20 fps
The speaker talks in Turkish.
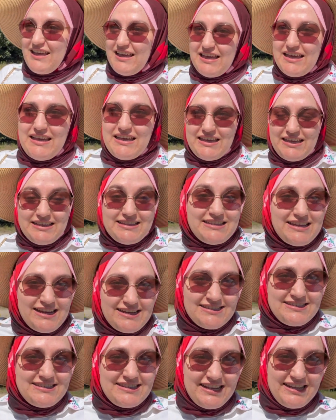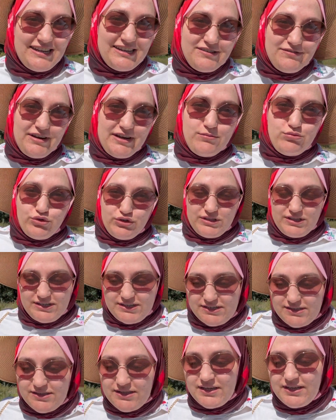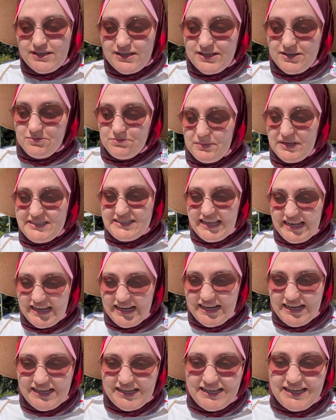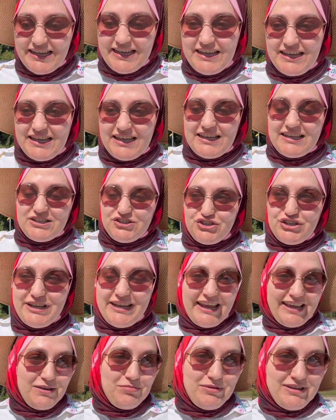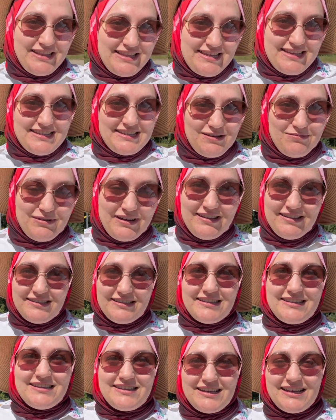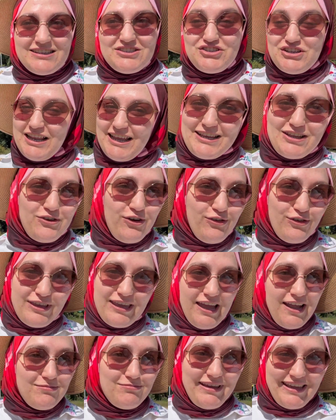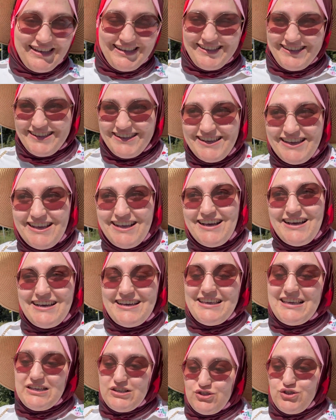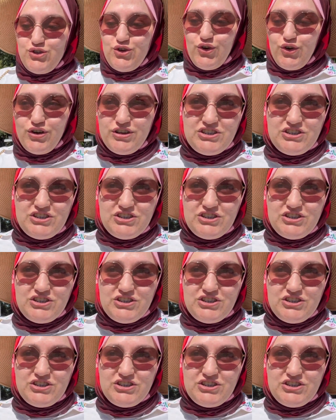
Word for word: Ee, internet siteleri var buraların. Mesela çilek bittiği zaman çilek yok gelmeyin yazıyor.